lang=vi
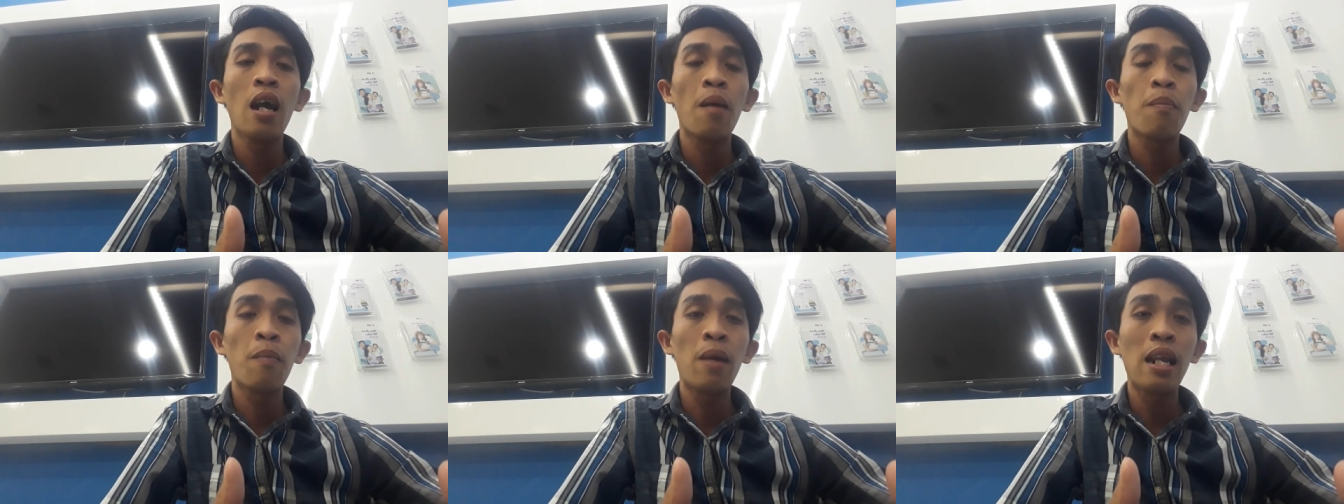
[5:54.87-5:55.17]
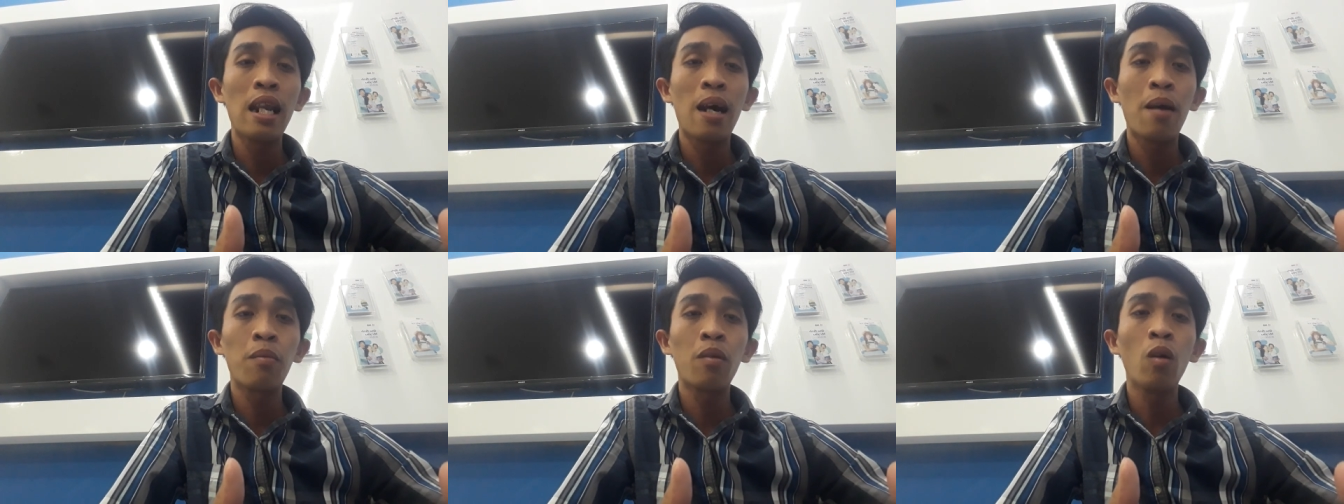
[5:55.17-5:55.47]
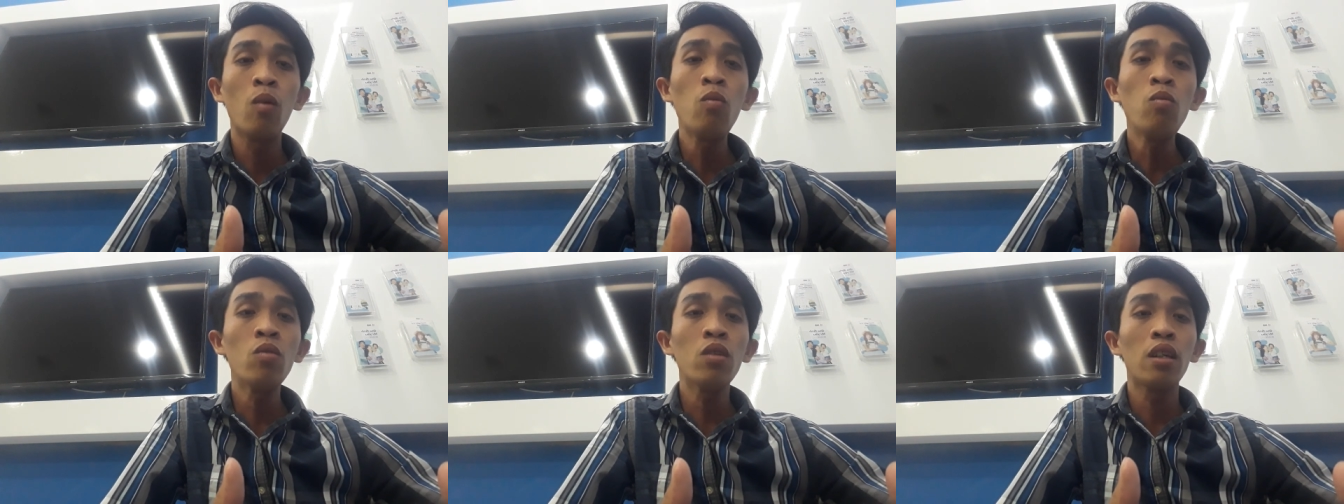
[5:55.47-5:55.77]
mình làm
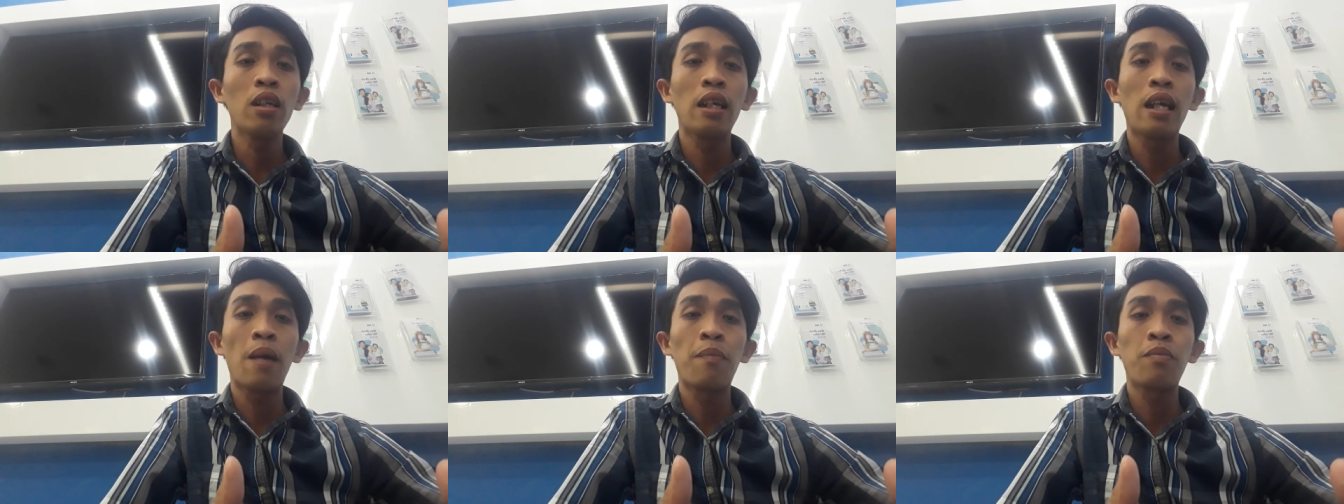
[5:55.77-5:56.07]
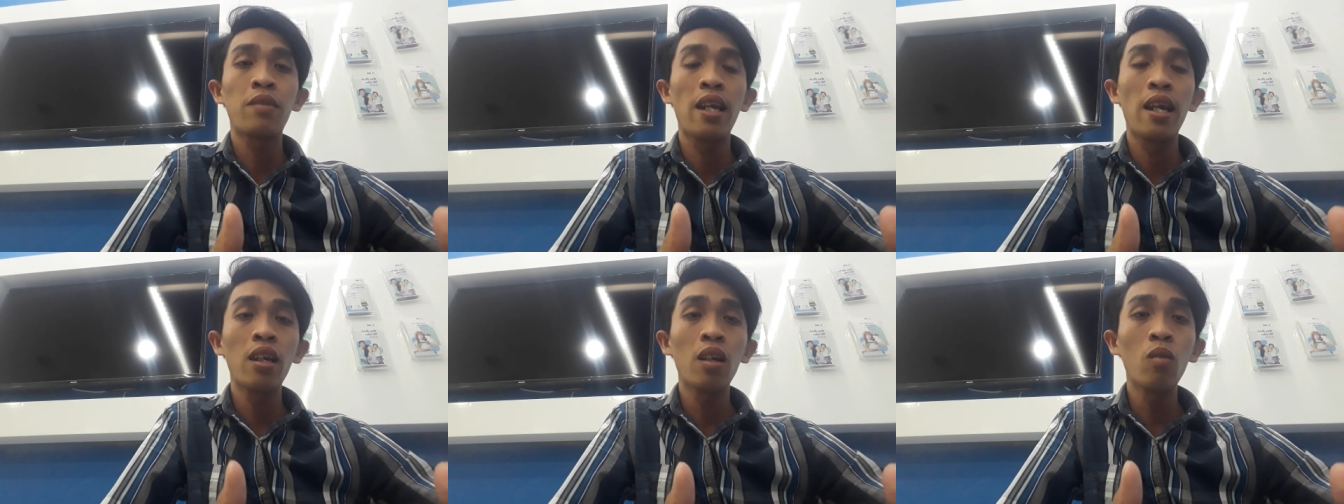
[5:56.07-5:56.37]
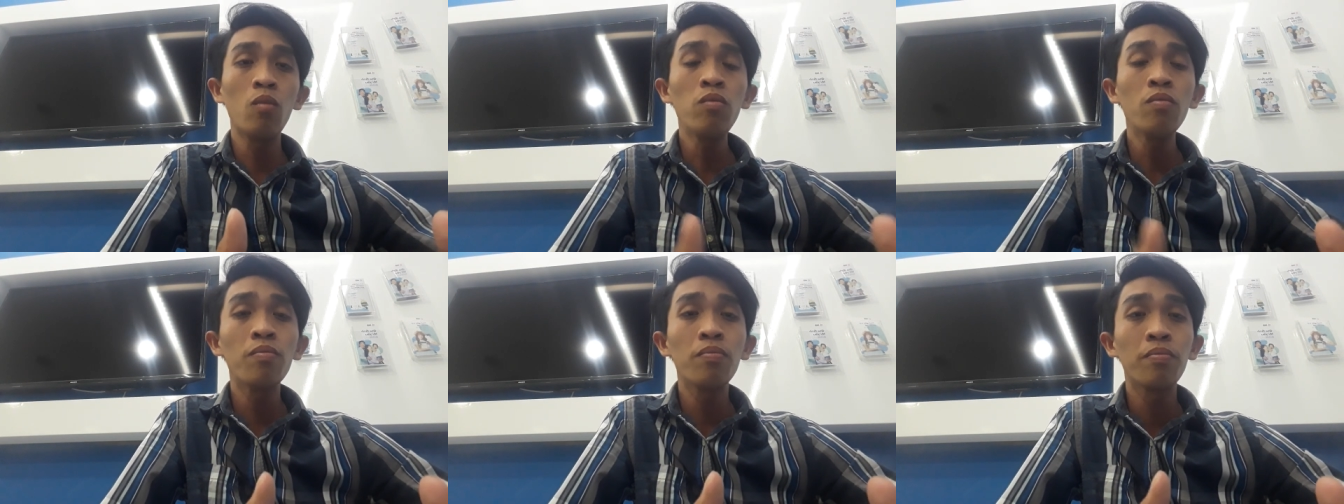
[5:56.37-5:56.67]
đúng gặp chuyện
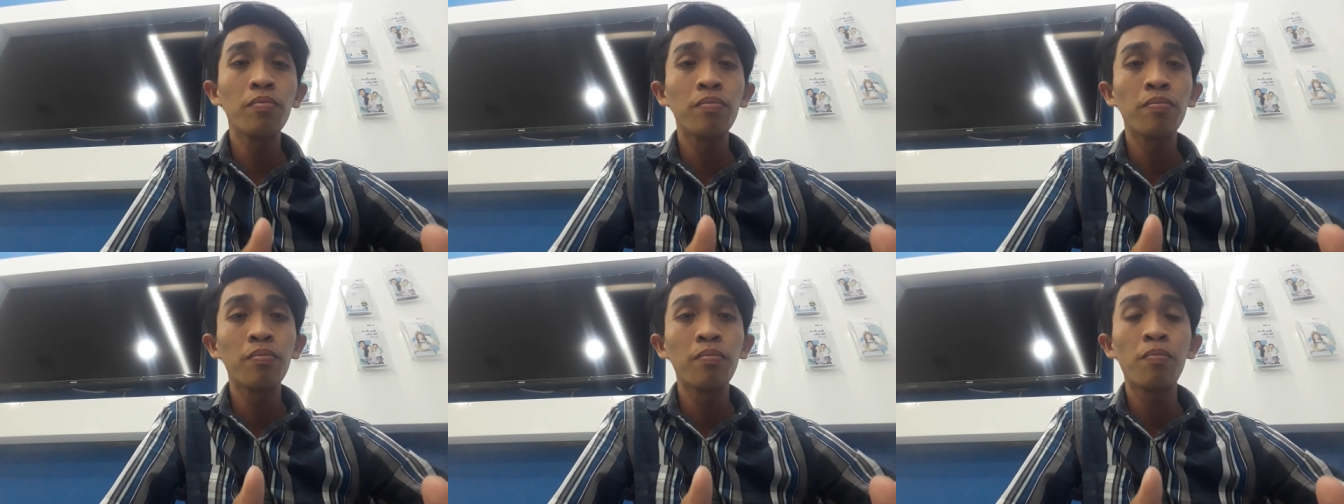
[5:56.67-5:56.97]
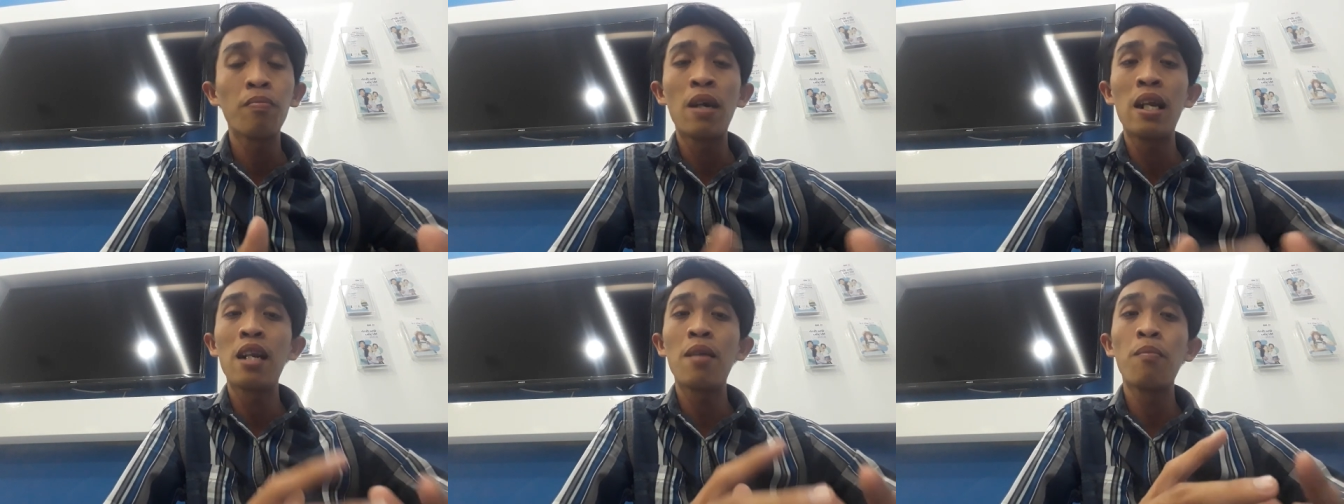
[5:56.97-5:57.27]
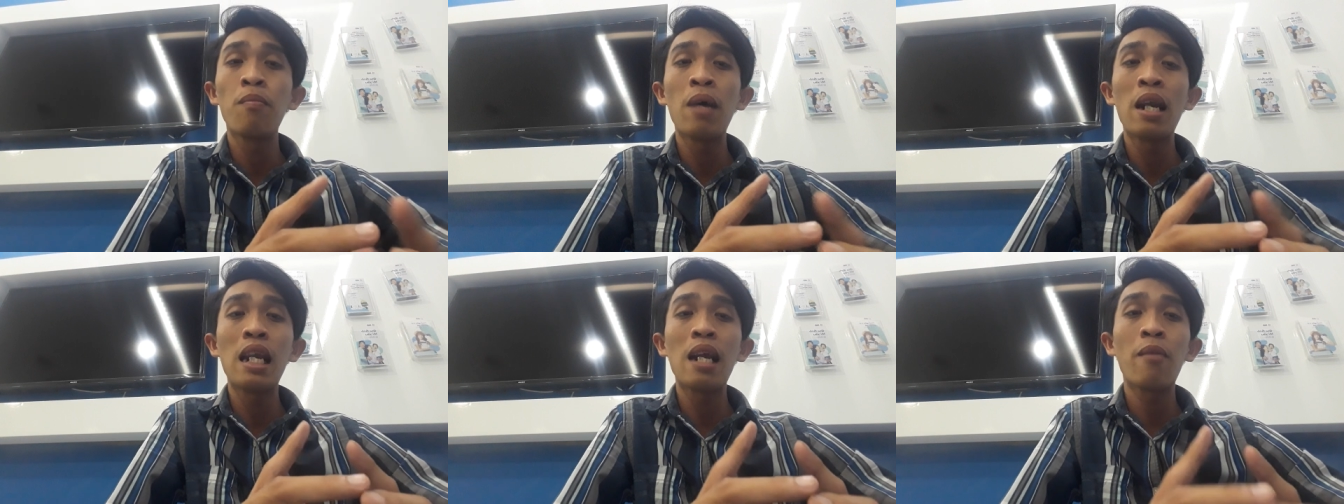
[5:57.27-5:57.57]
đúng mình
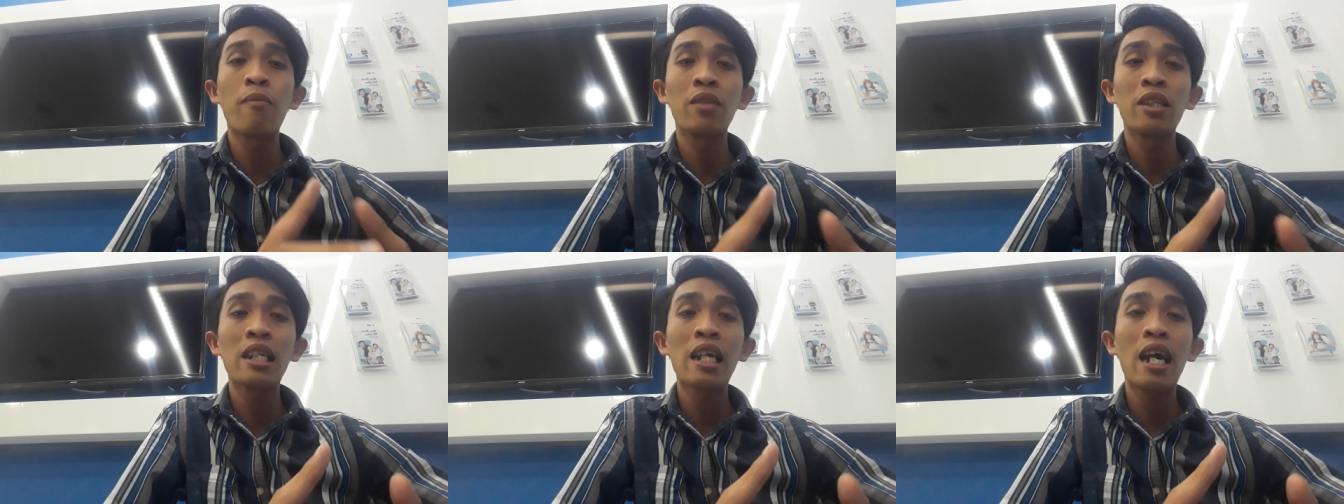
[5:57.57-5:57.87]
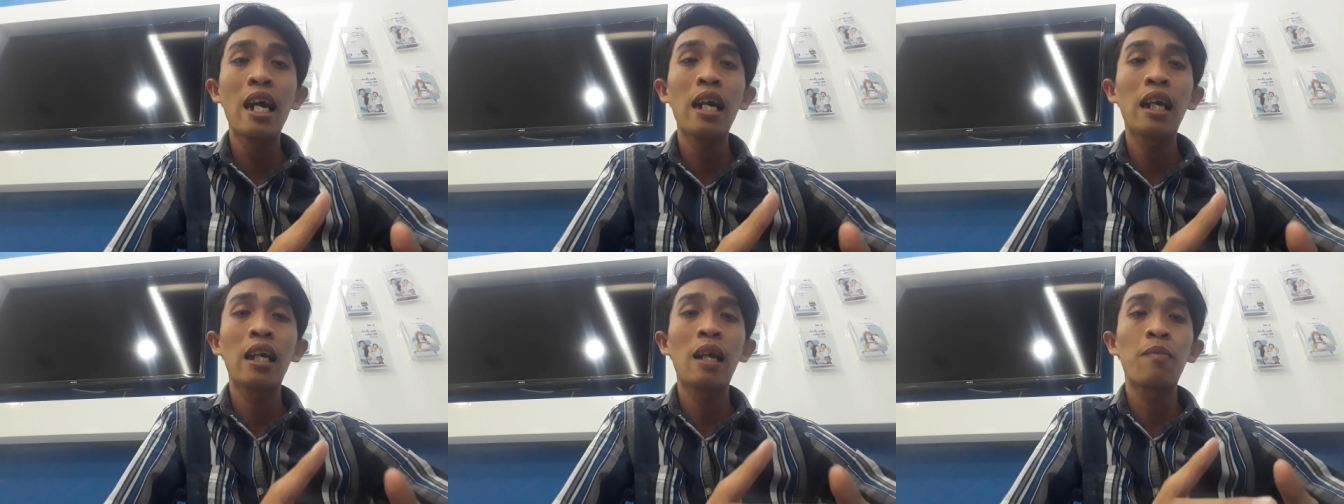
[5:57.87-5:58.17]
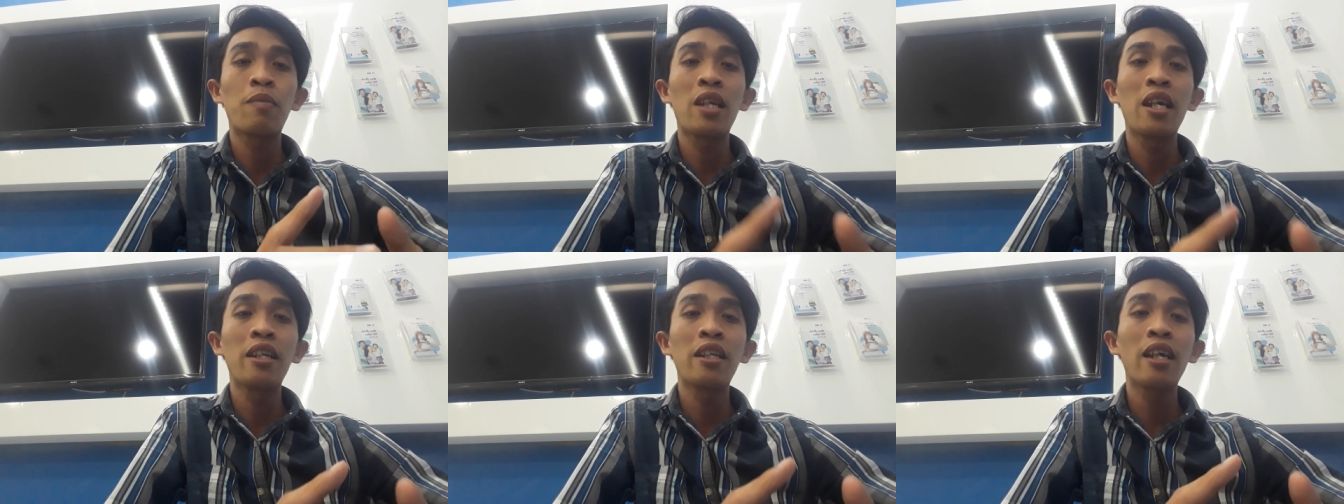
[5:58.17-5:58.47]
mình làm sai gặp
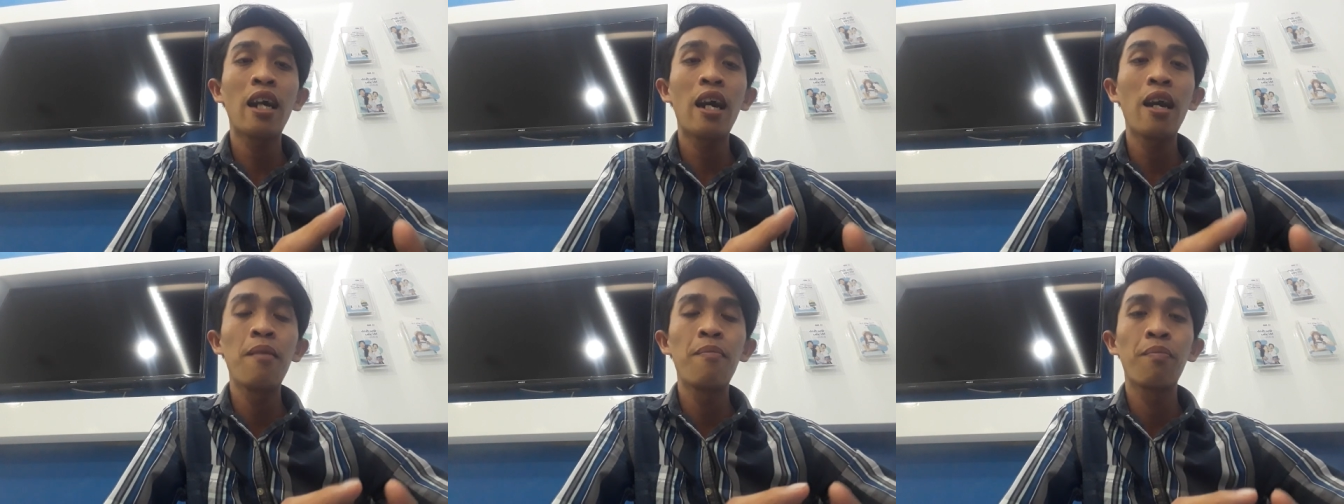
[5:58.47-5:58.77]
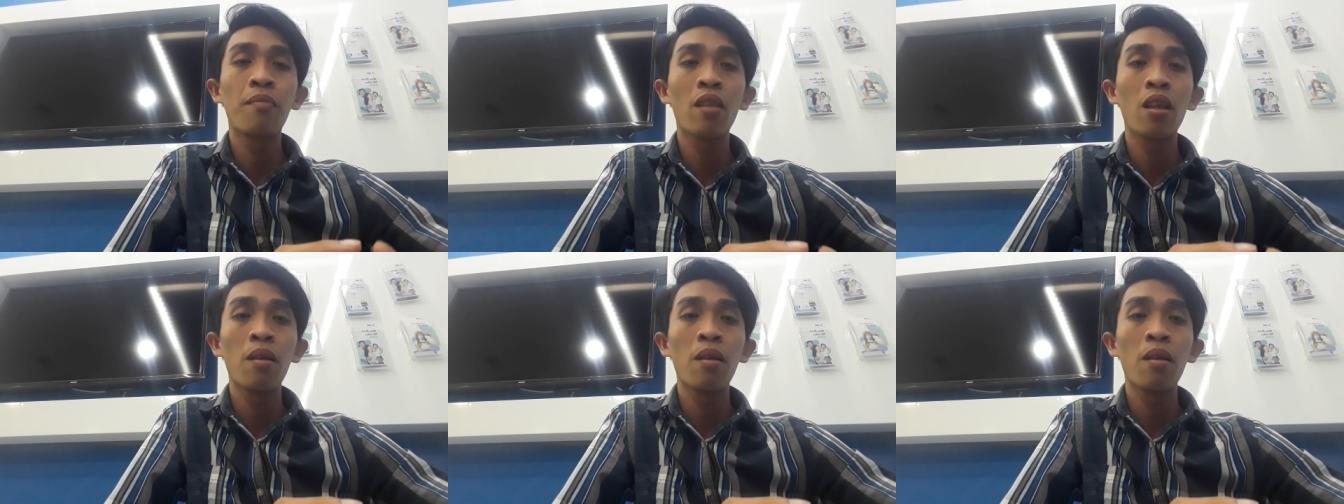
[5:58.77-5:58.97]
chuyện sai